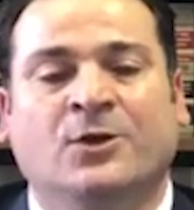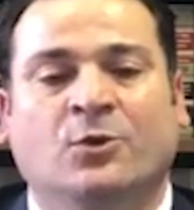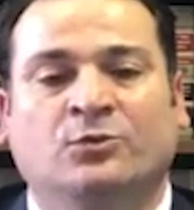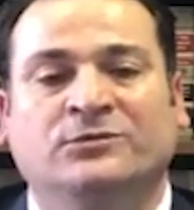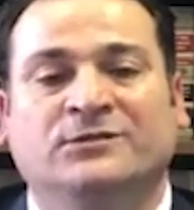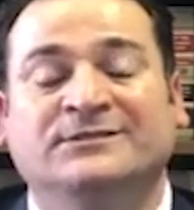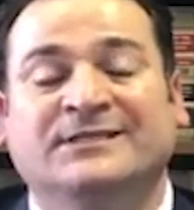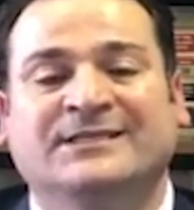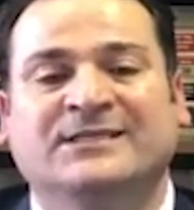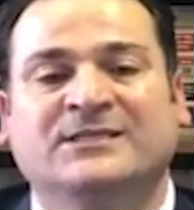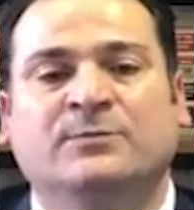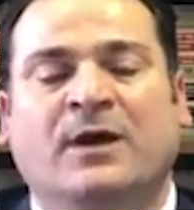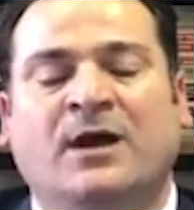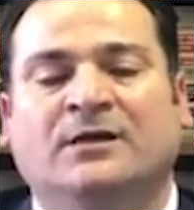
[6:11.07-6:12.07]

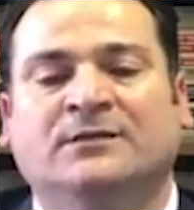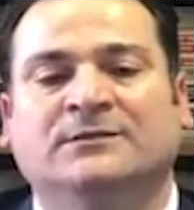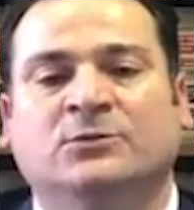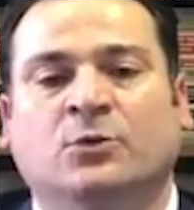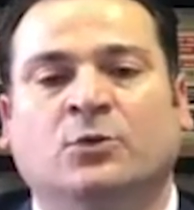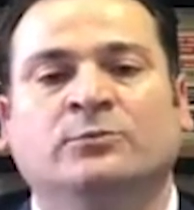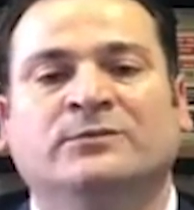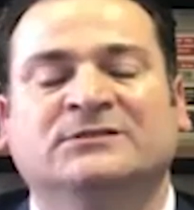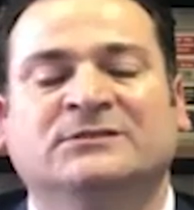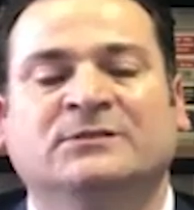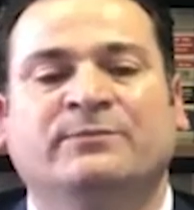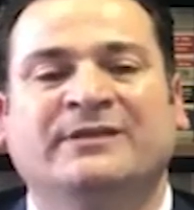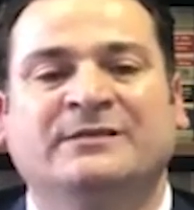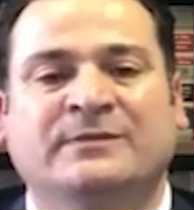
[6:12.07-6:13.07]
onların da girme hakları
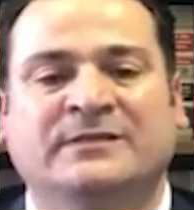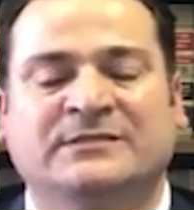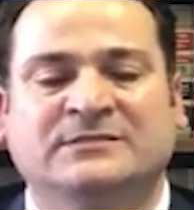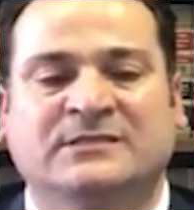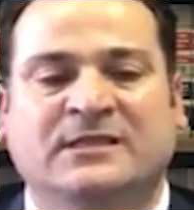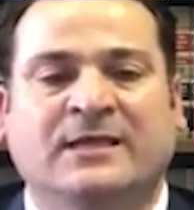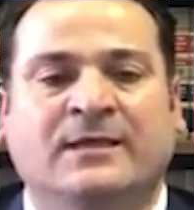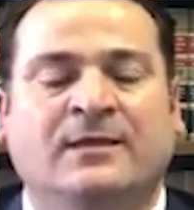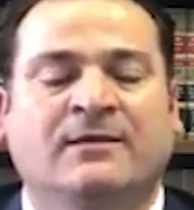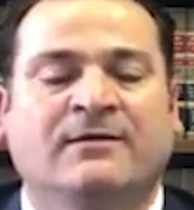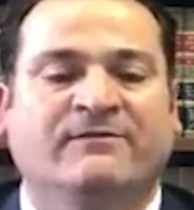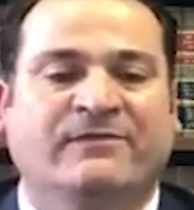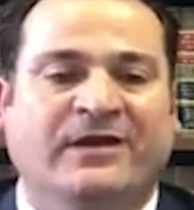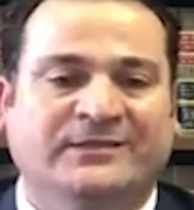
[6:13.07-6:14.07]
olmadığını bilmenizde
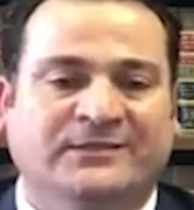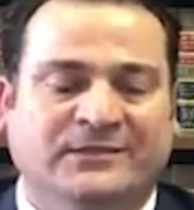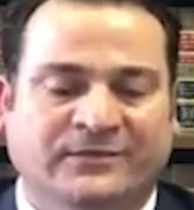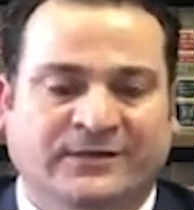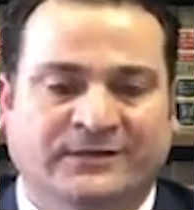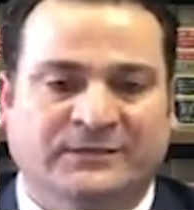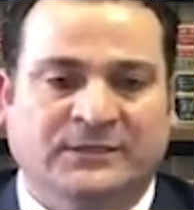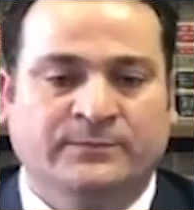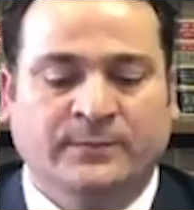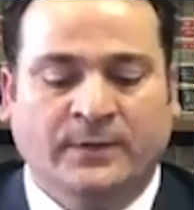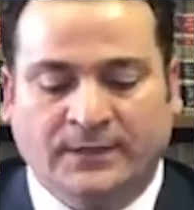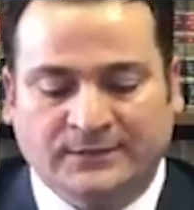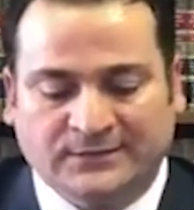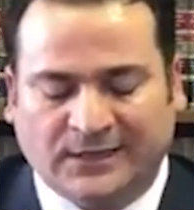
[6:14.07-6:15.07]
fayda var deyip
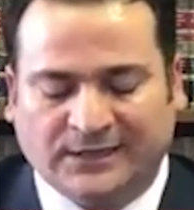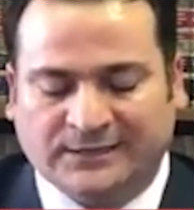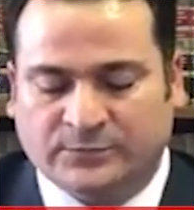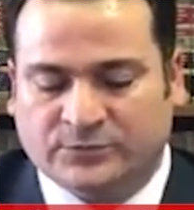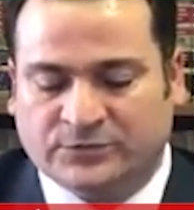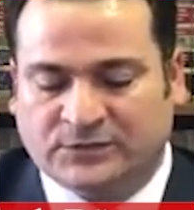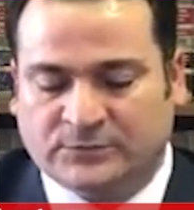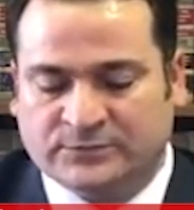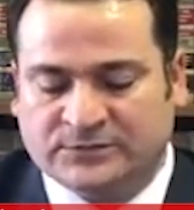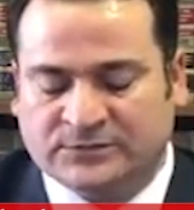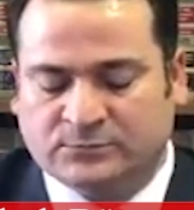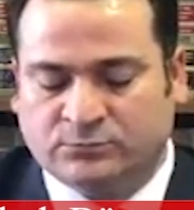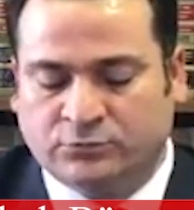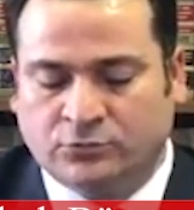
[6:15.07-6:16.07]

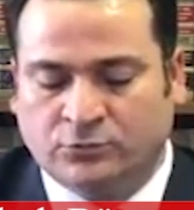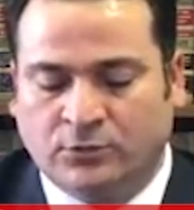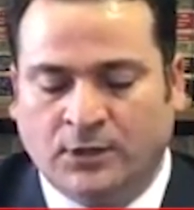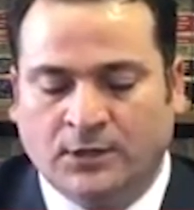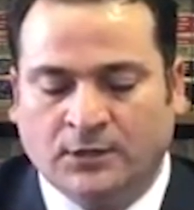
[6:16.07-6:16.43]
takipçilerimizin bu